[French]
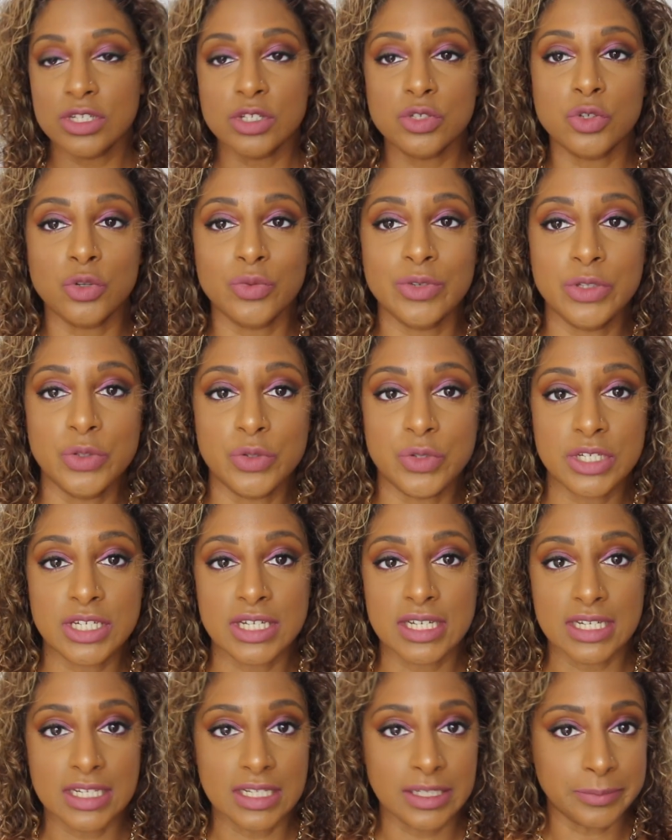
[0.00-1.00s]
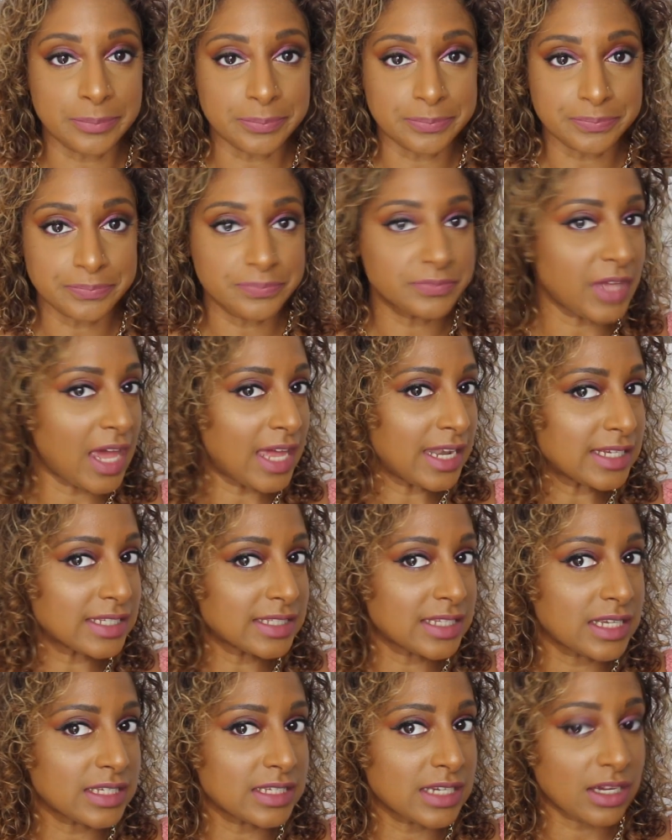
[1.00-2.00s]
j'ai celui de chez
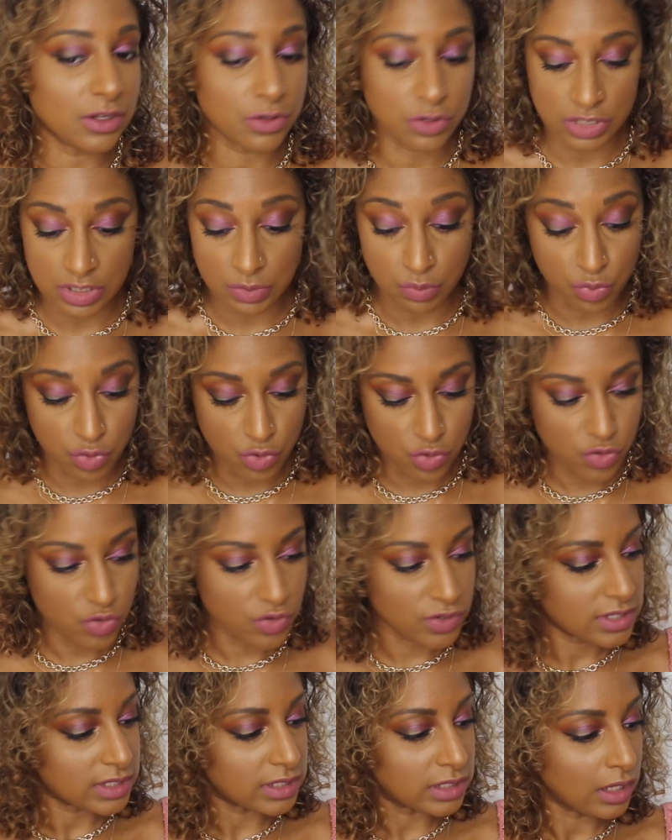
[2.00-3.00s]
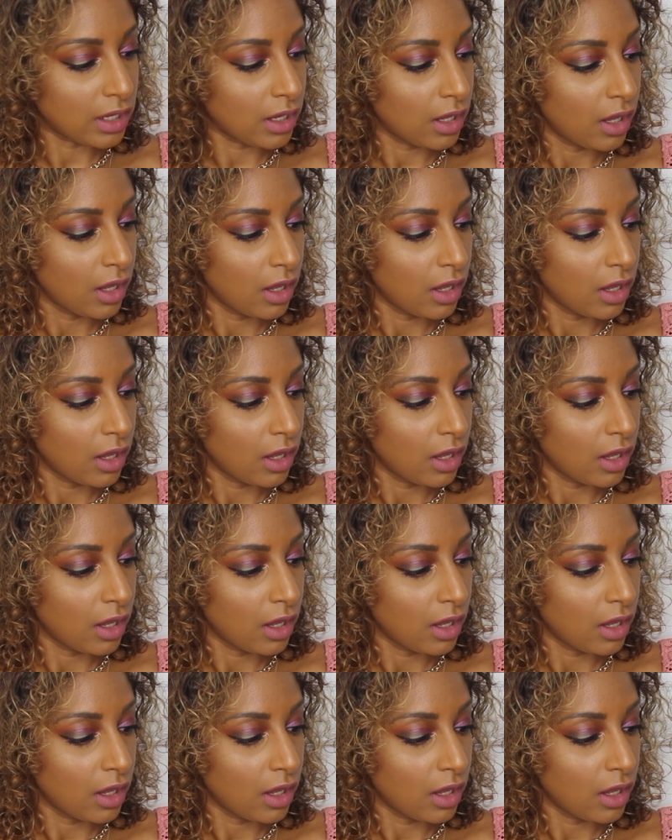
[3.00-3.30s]
Anastasia que j'aime beaucoup aussi